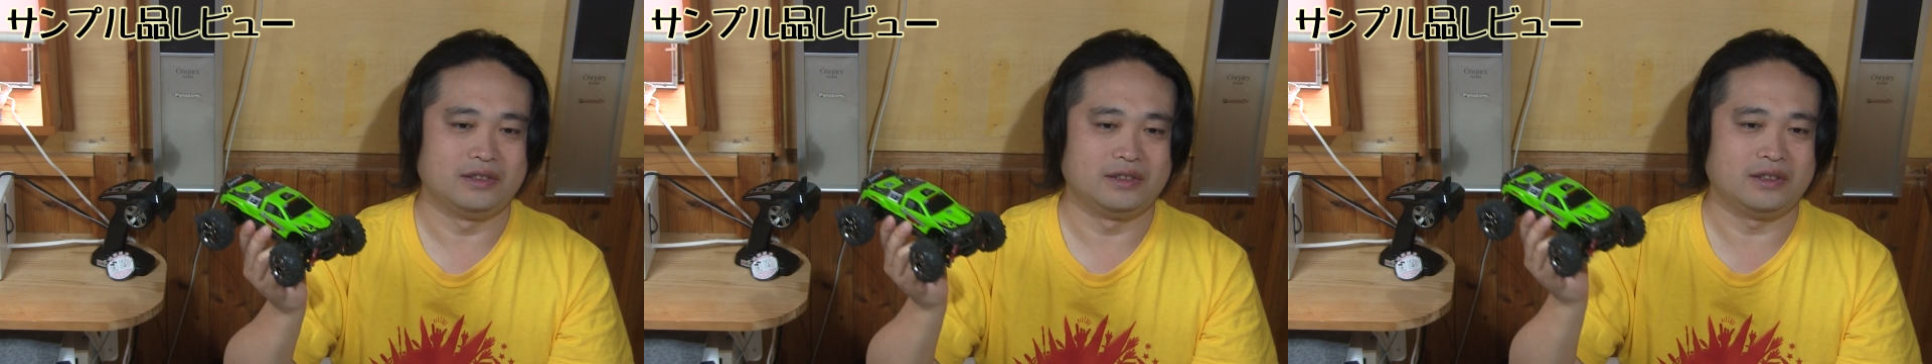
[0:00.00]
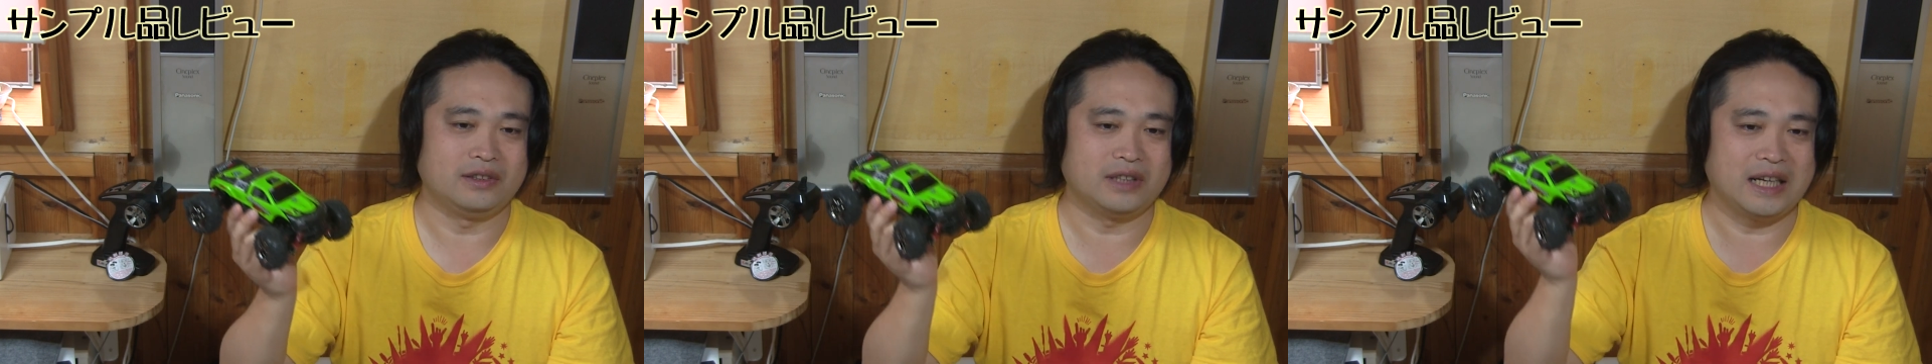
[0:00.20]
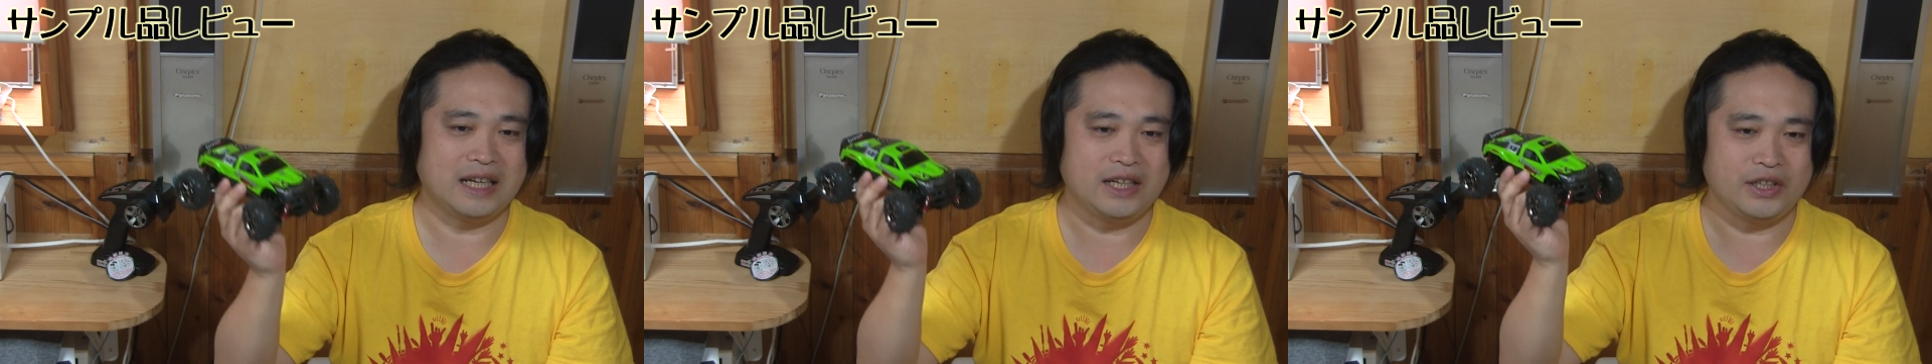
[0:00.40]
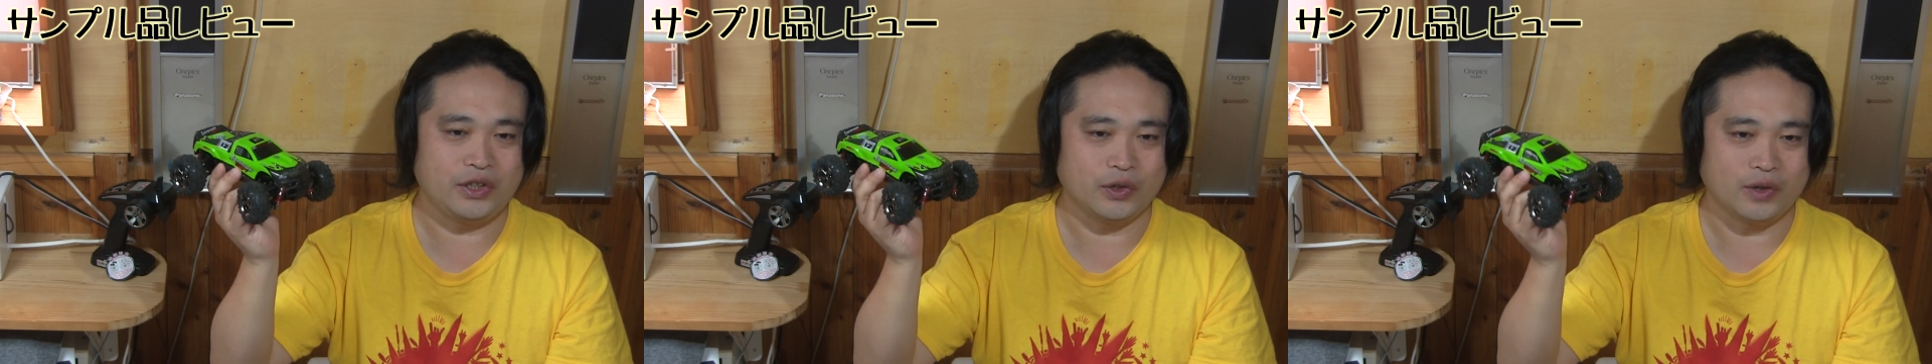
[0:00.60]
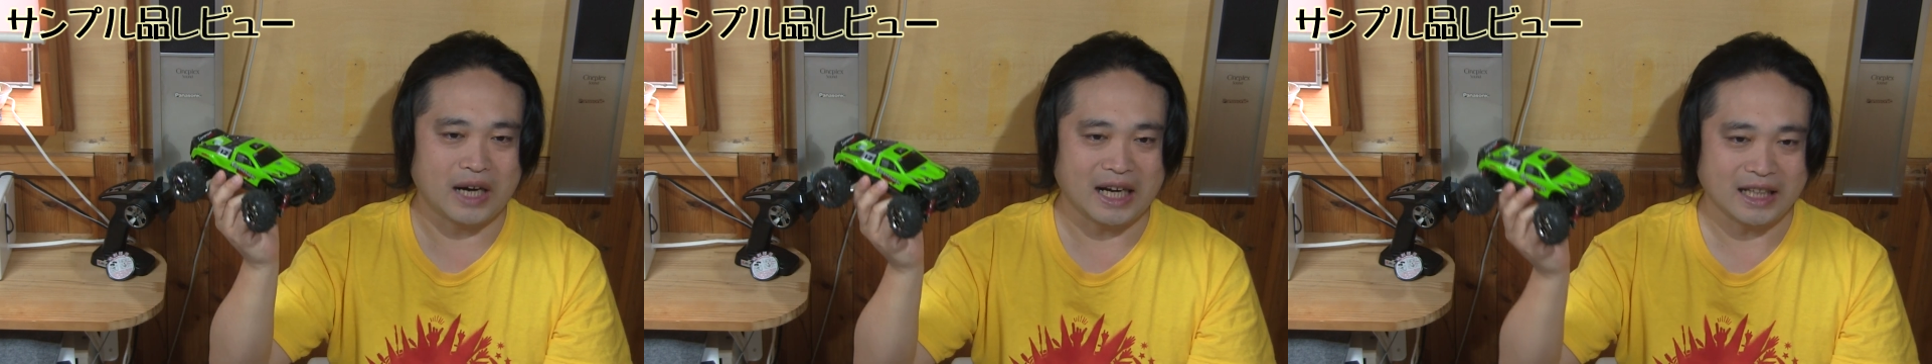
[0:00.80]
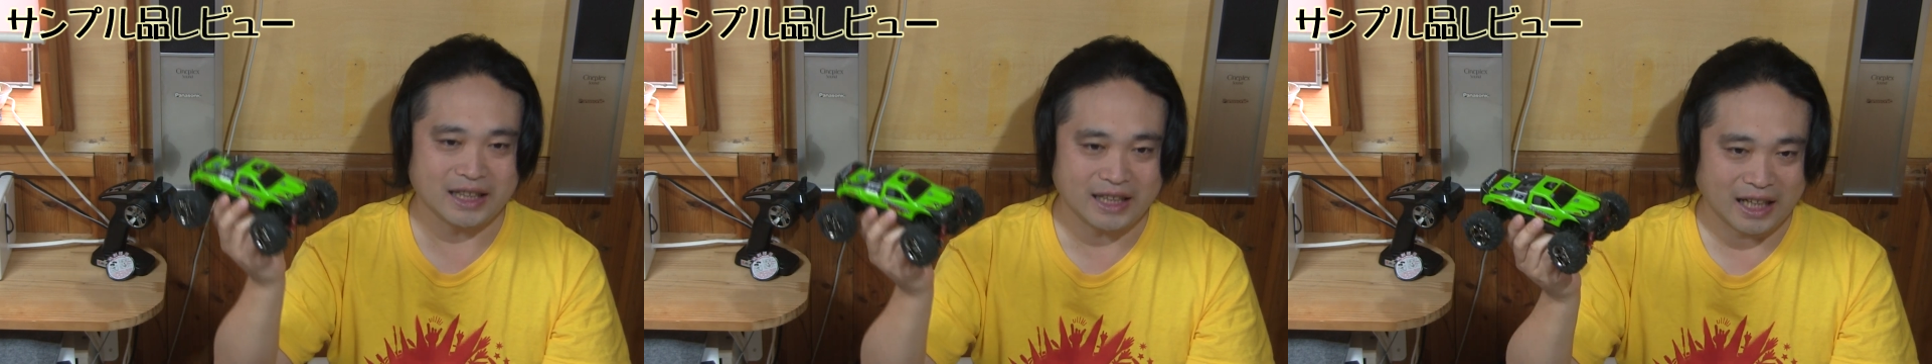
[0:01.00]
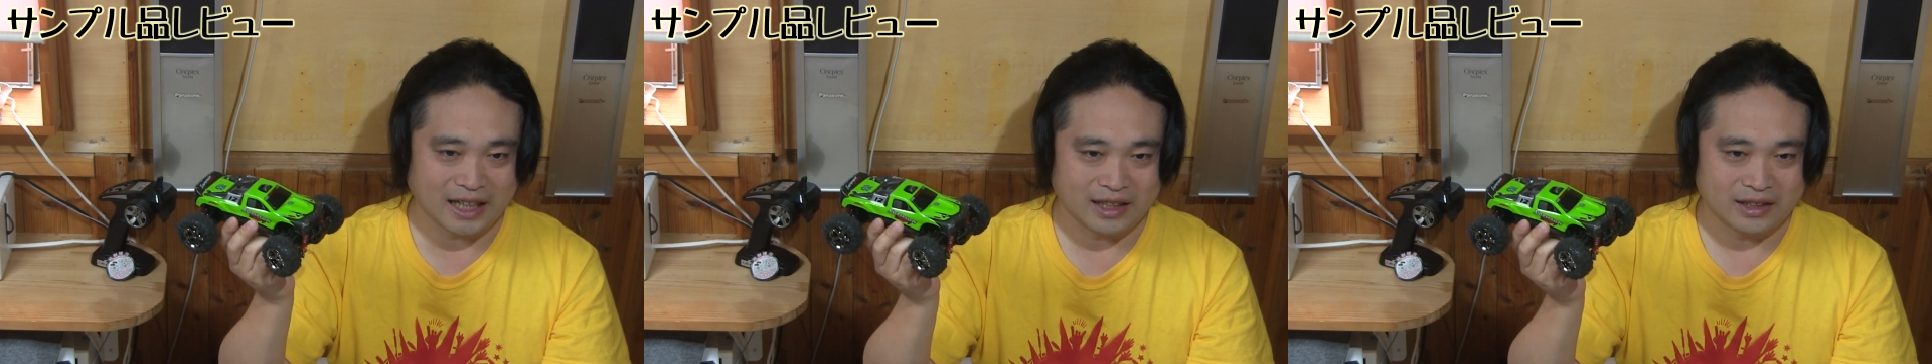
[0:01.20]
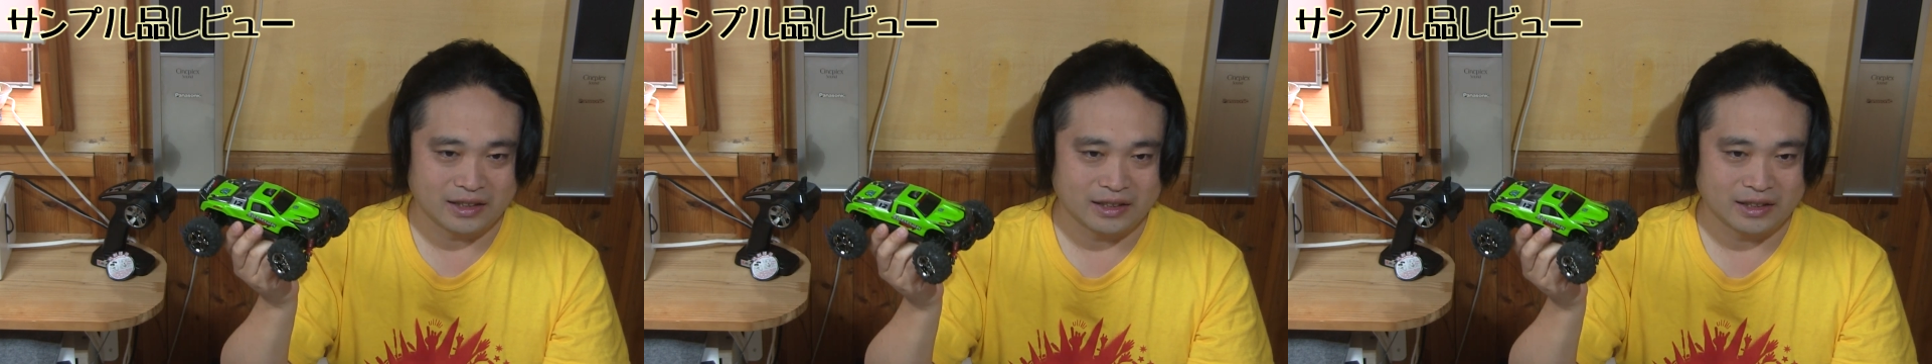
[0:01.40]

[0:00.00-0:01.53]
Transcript: そんな印象があった。